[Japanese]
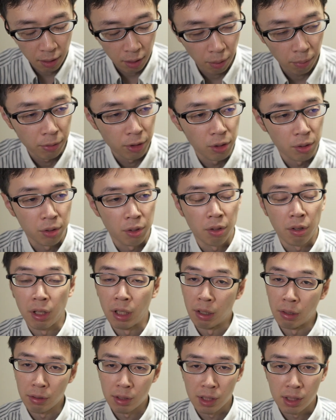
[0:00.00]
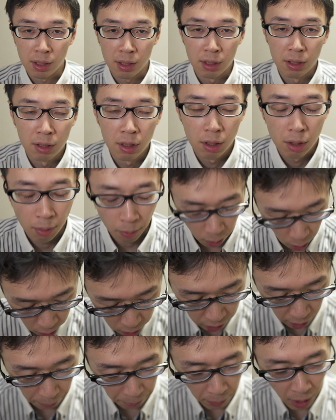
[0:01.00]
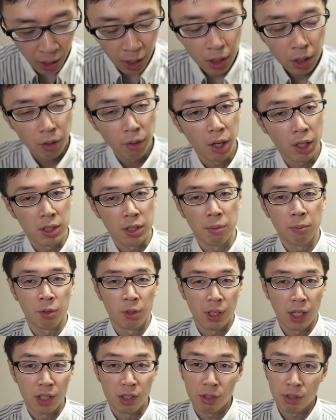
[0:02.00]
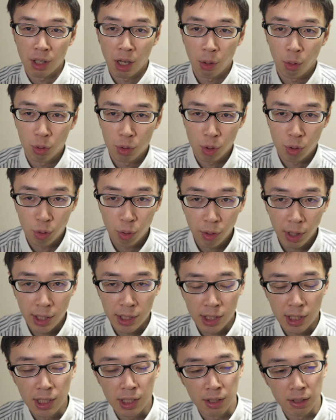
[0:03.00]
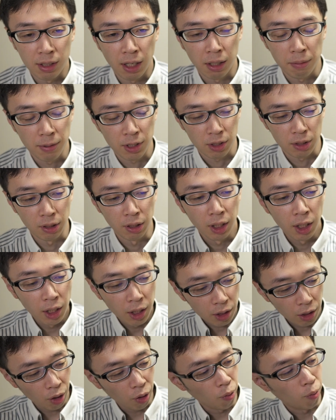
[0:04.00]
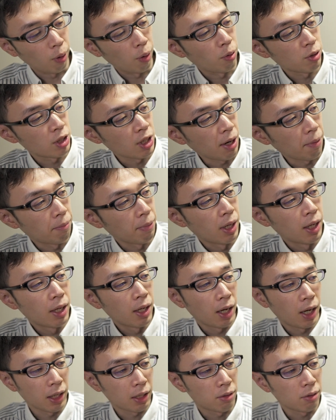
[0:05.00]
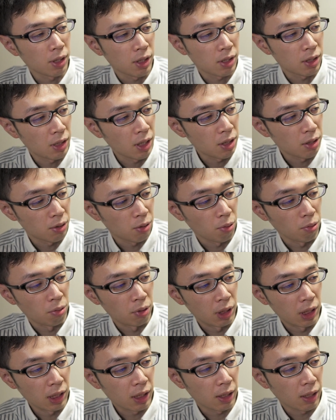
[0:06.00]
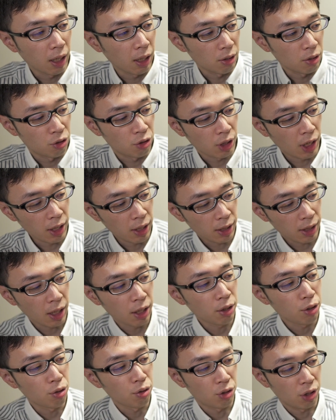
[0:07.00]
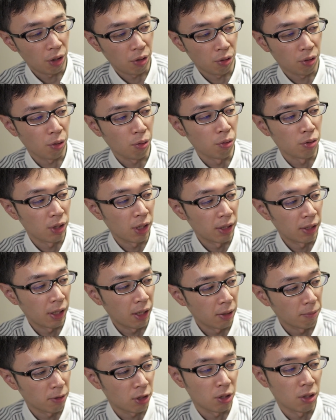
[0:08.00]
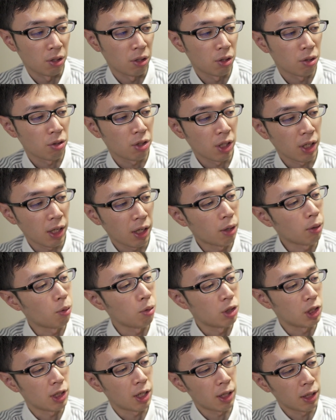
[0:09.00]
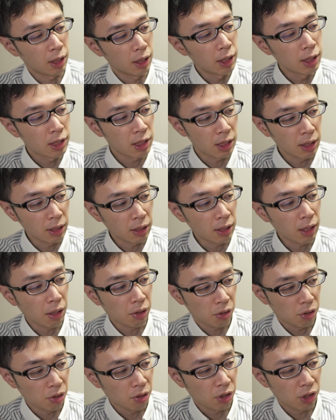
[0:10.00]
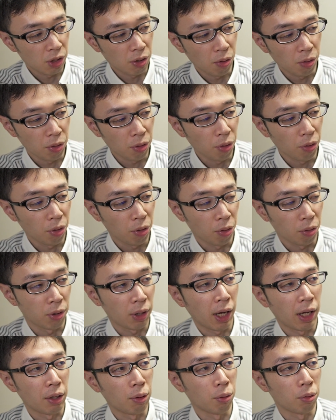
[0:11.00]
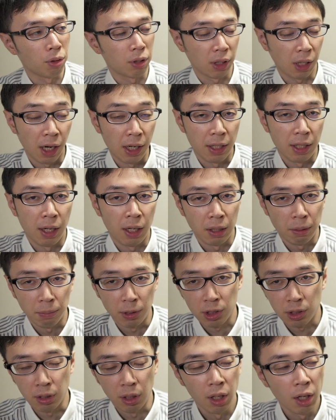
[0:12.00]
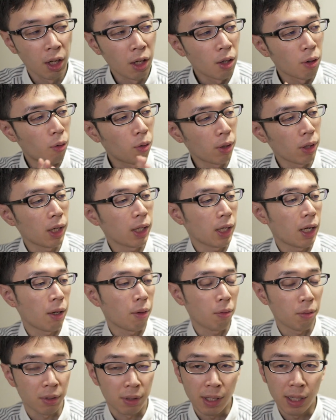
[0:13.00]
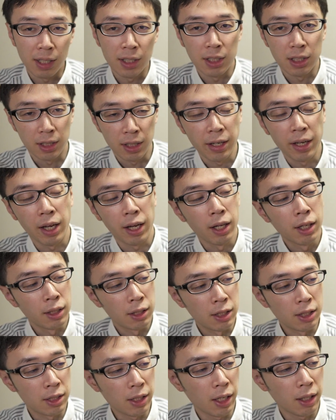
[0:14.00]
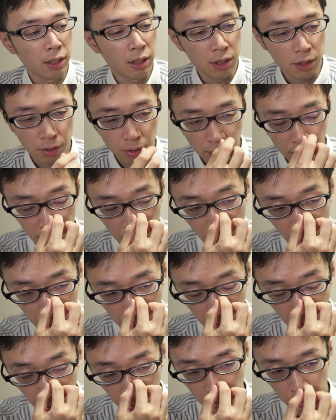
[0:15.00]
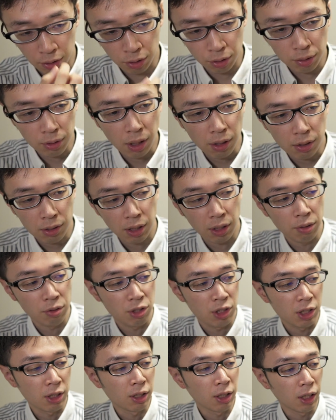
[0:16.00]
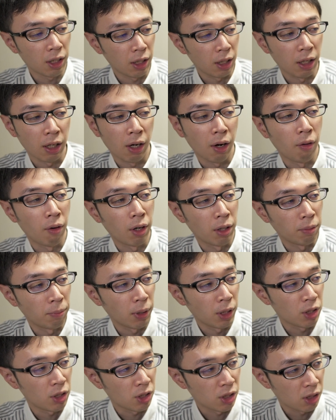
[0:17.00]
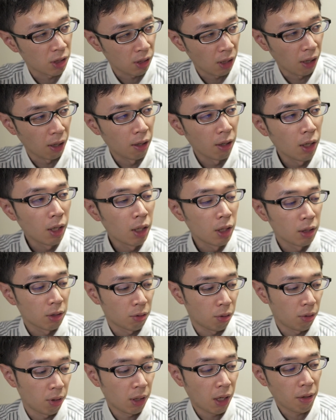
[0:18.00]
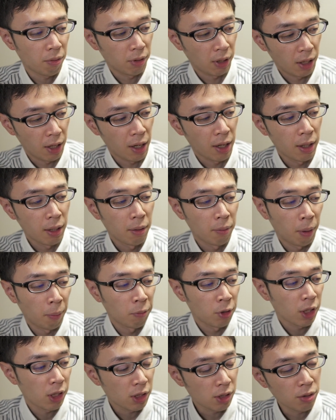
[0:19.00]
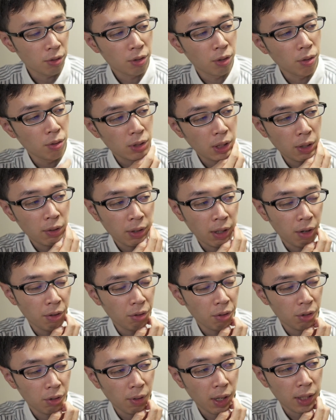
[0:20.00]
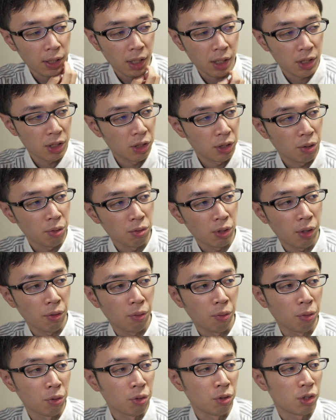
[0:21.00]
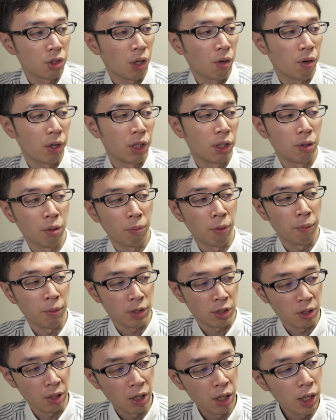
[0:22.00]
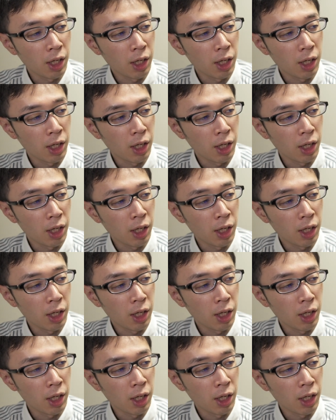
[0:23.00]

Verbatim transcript: ん、どうも、塾長の井上口です。どうも、こんにちは。今日はですね、問題集参考書紹介シリーズになります。今日はこちら、ハイクラステスト理科受験研究者の教材になります。そしてね、こちらに新学習指導要領対応って書いてあります。これが結構大事で、2021年から中学生の新課程が変わりました。それなのでね、まあ、昔の教材を買うよりは新しい教材を購入した方がいいと思います。